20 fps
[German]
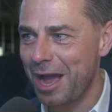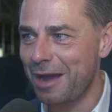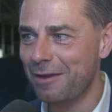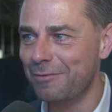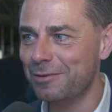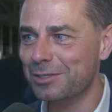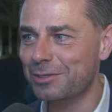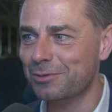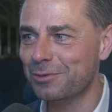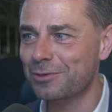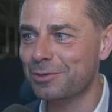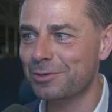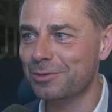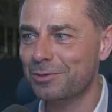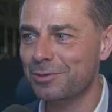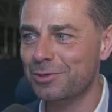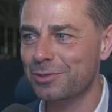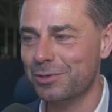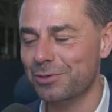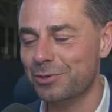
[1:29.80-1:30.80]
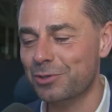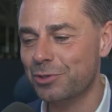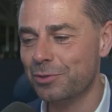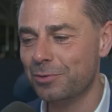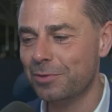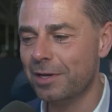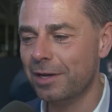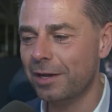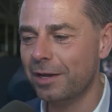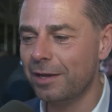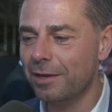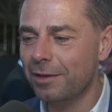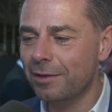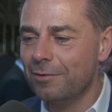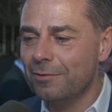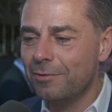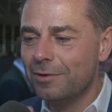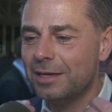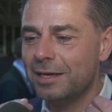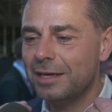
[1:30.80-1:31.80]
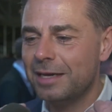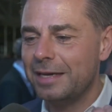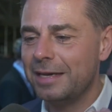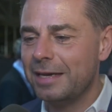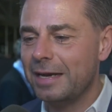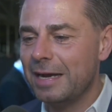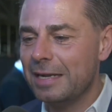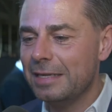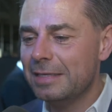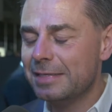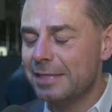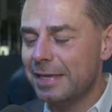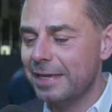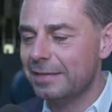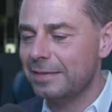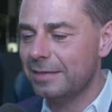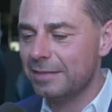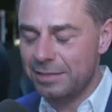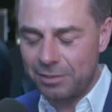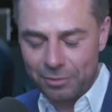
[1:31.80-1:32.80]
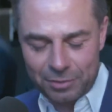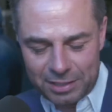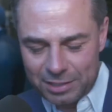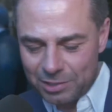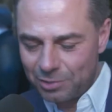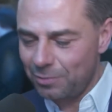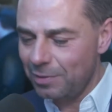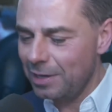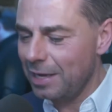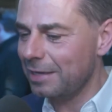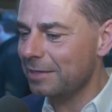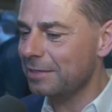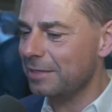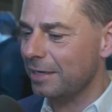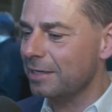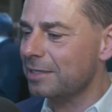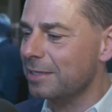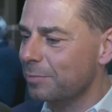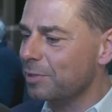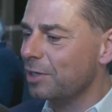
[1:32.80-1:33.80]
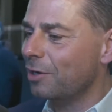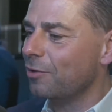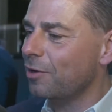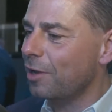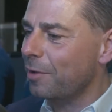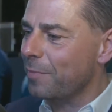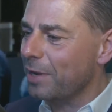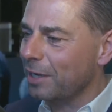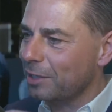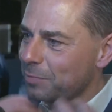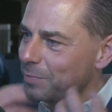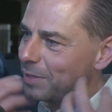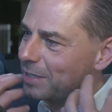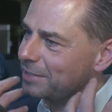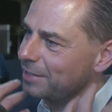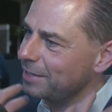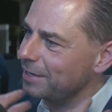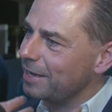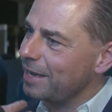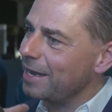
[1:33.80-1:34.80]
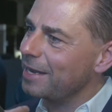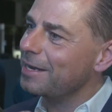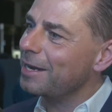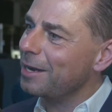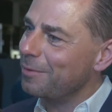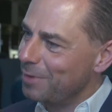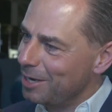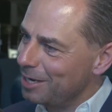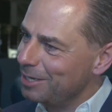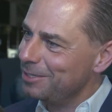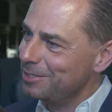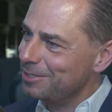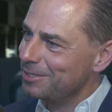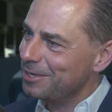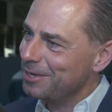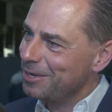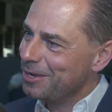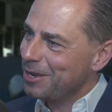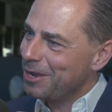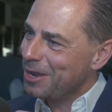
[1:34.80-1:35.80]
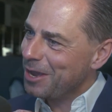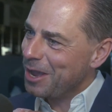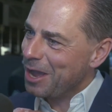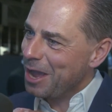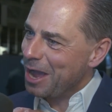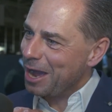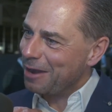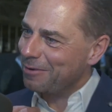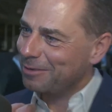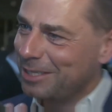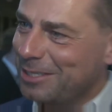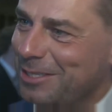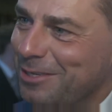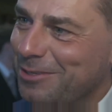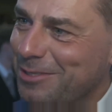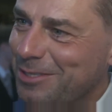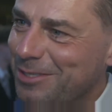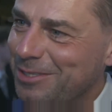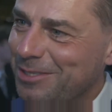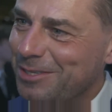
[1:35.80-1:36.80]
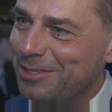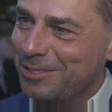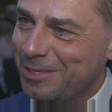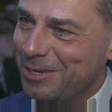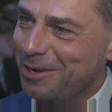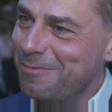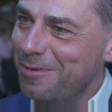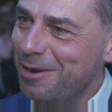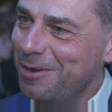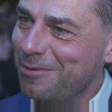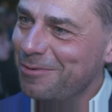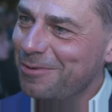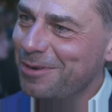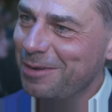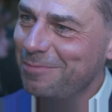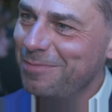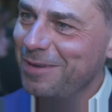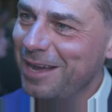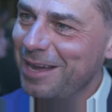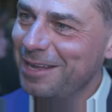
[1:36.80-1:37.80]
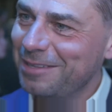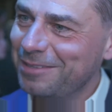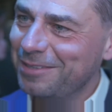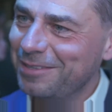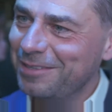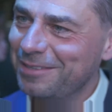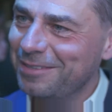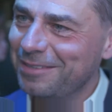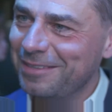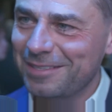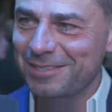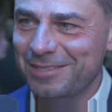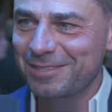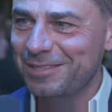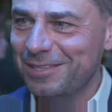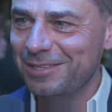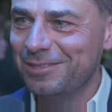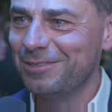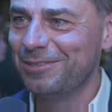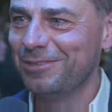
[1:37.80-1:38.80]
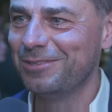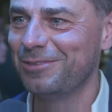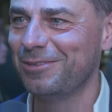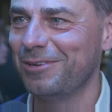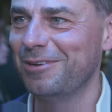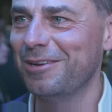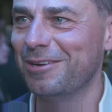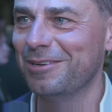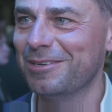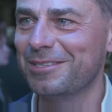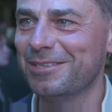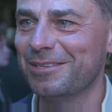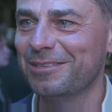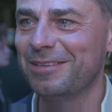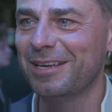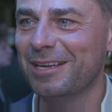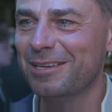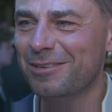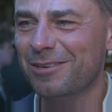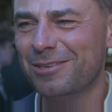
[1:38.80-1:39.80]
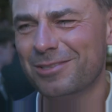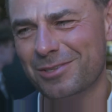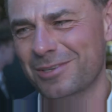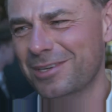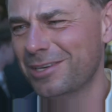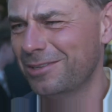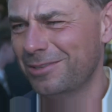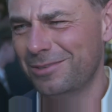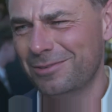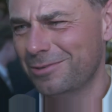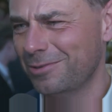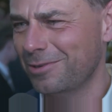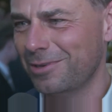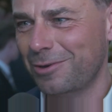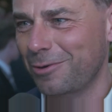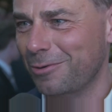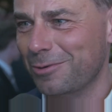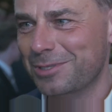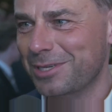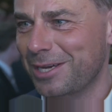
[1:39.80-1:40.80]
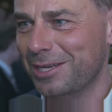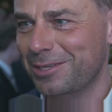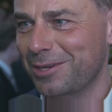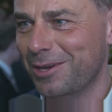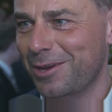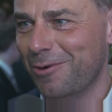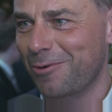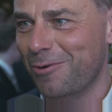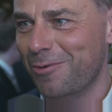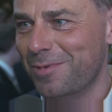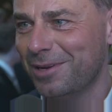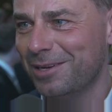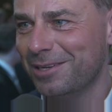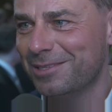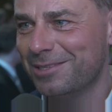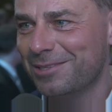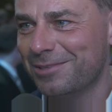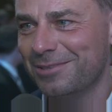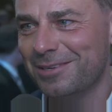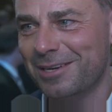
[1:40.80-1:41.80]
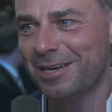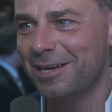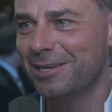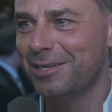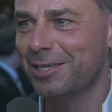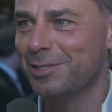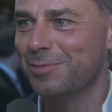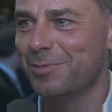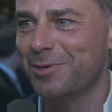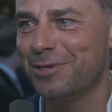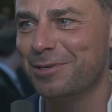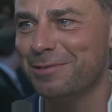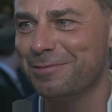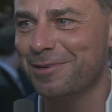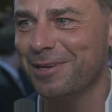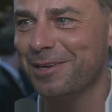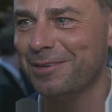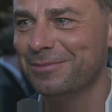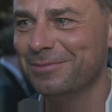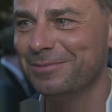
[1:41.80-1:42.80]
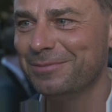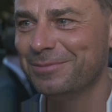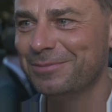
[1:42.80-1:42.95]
aber so ein, so ein schöner Ring oder eine Halskette, es soll nicht zu lang sein. Das habe ich auch gemerkt. Ich mag es eher gerne am Hals. Aber das aus Silber oder Platin, das sieht toll aus. Und dann noch so eine großartige Robe dazu und dann kann nichts mehr schief gehen.